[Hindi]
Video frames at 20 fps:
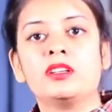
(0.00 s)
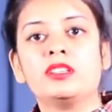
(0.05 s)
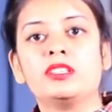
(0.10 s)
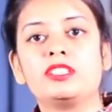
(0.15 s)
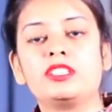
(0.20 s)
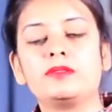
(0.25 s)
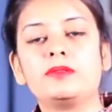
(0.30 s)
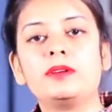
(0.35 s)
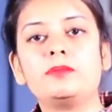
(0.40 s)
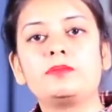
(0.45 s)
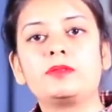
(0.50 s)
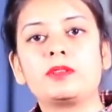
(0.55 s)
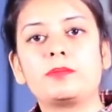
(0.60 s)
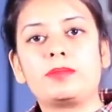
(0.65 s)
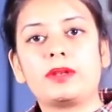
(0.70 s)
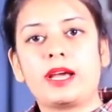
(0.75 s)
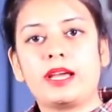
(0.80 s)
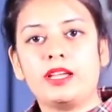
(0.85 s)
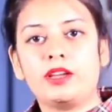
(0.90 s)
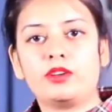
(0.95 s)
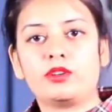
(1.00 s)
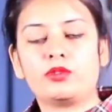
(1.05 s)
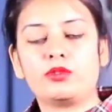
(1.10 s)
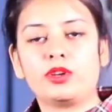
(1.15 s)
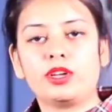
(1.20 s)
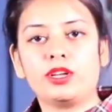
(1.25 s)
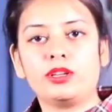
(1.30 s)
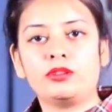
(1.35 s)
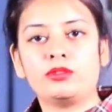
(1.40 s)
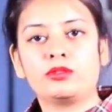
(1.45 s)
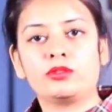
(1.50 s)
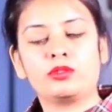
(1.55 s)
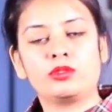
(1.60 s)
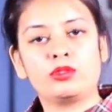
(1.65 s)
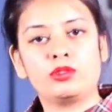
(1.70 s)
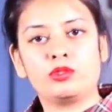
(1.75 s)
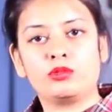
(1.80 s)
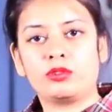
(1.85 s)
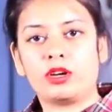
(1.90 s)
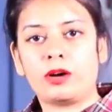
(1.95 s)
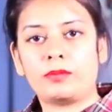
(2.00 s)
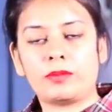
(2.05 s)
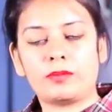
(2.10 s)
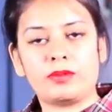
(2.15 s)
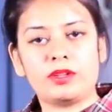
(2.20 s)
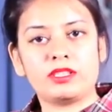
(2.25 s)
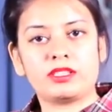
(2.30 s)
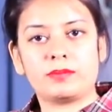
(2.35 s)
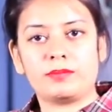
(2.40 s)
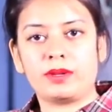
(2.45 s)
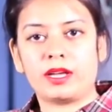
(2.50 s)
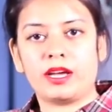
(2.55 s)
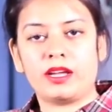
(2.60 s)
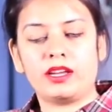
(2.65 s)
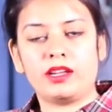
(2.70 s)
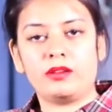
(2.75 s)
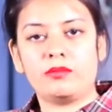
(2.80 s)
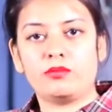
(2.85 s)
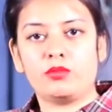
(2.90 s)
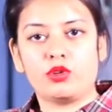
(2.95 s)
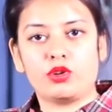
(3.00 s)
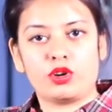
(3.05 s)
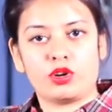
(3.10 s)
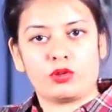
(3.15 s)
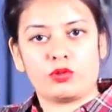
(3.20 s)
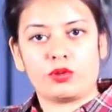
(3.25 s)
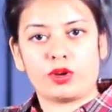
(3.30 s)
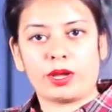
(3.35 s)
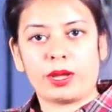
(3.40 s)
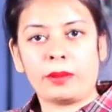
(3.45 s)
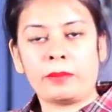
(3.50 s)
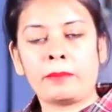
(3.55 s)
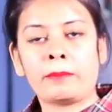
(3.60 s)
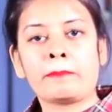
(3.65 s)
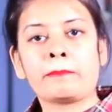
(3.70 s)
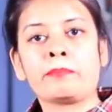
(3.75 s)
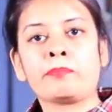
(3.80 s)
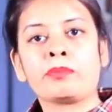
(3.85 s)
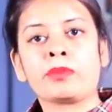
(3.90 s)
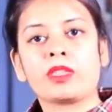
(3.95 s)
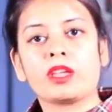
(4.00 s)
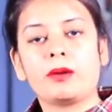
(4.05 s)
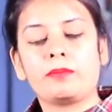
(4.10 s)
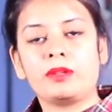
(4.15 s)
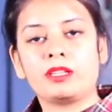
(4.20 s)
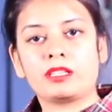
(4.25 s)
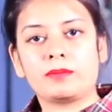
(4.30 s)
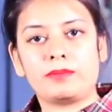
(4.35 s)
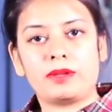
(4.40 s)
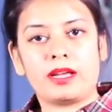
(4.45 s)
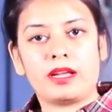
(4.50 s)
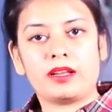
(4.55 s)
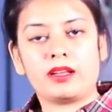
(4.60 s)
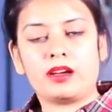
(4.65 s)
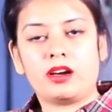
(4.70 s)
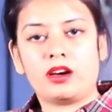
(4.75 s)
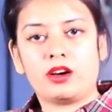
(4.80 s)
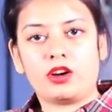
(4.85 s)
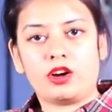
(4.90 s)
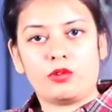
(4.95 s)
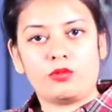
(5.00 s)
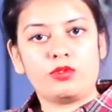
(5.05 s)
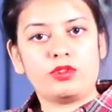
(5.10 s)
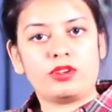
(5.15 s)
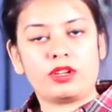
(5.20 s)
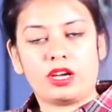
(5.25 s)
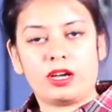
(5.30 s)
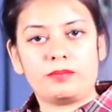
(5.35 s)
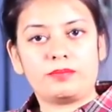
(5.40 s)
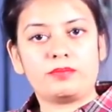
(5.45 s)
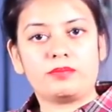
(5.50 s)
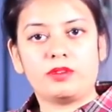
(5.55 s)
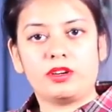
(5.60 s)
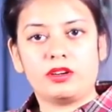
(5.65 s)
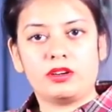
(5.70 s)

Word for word: जब आप सप्लाई करोगे तो आप अपने सप्लाई बुक करोगे अपने सप्लायर का अकाउंट आप